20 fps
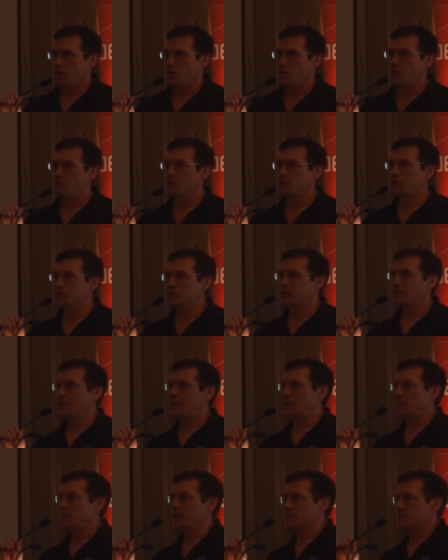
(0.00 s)
On voit ça
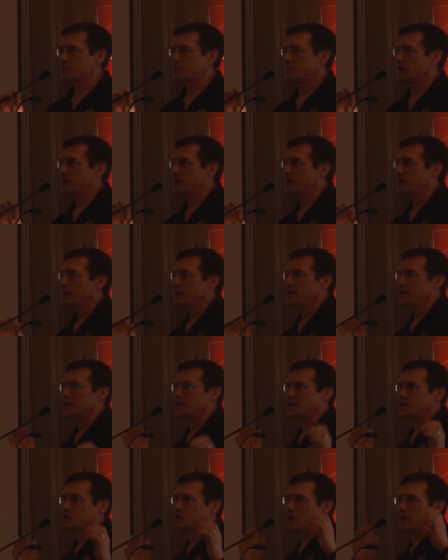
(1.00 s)
tellement souvent,
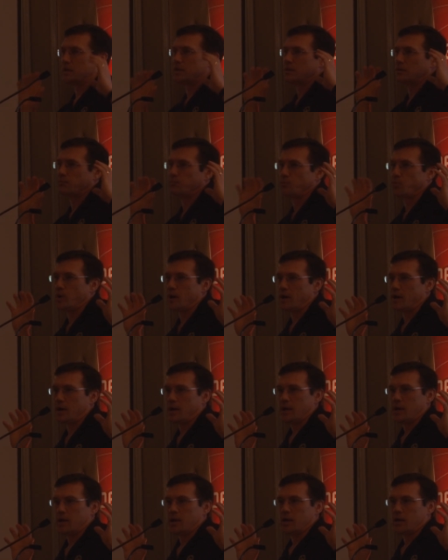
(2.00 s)
des gens qui voient
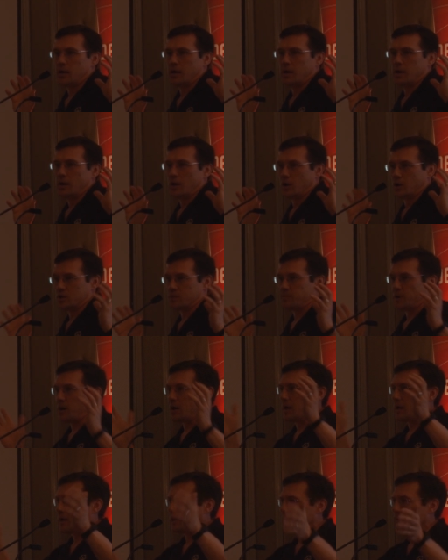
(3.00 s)
un sport
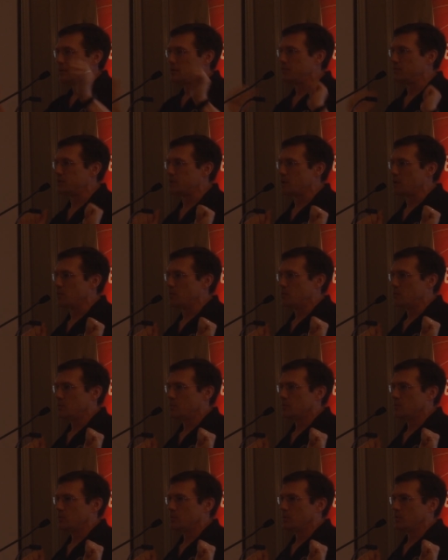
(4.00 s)
à la télévision,
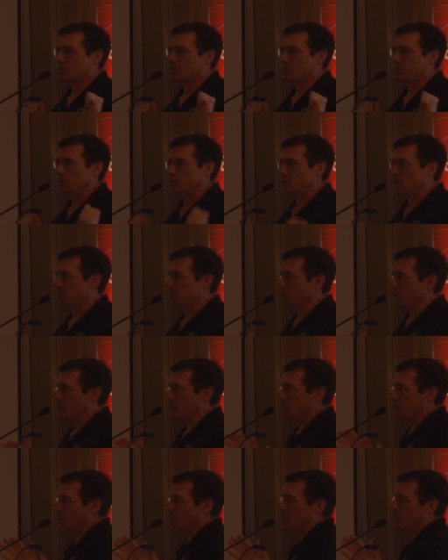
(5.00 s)
puis là, ils vont
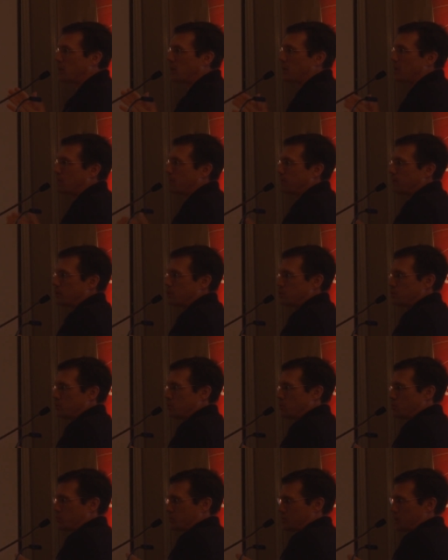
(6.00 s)
aller voir leur enfant jouer
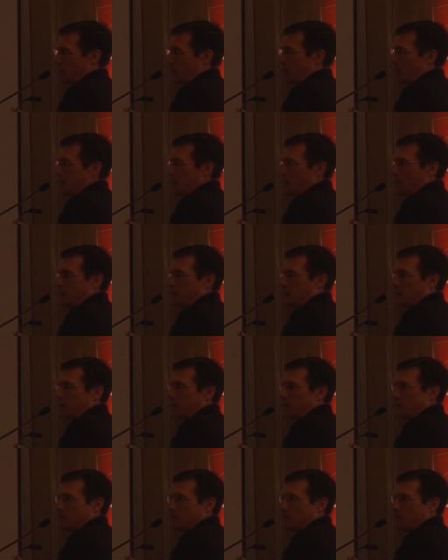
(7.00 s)
au soccer
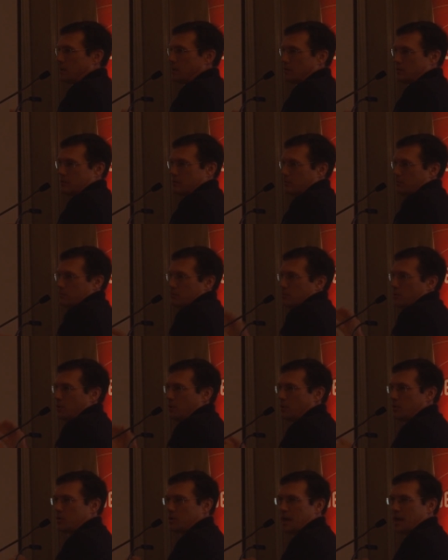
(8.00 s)

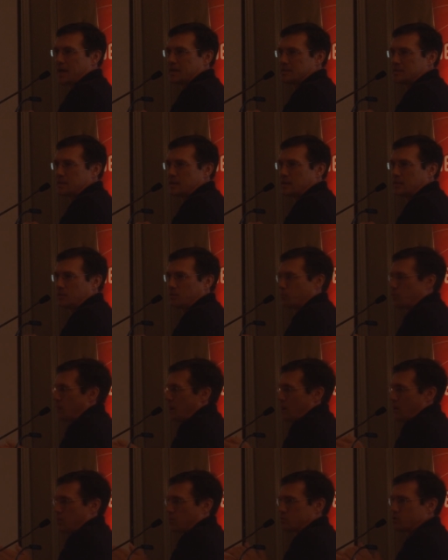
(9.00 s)
à 7 ou
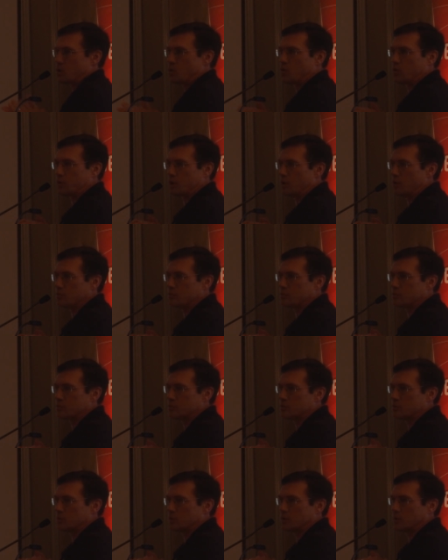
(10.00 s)
à 11 contre
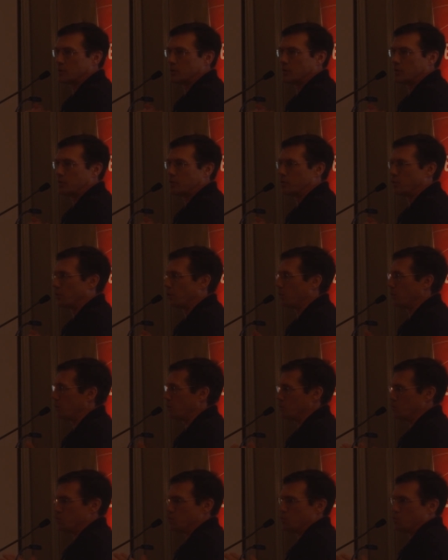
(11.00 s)
11, de
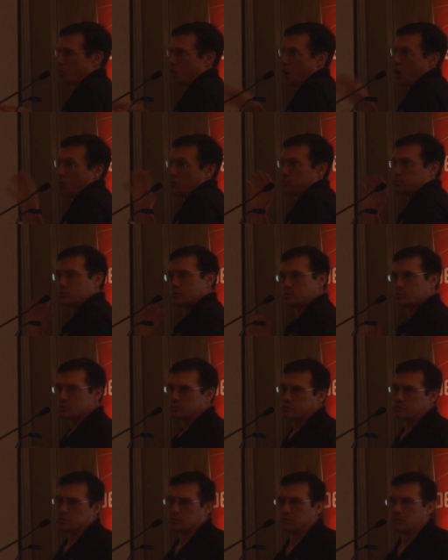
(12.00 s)
U11,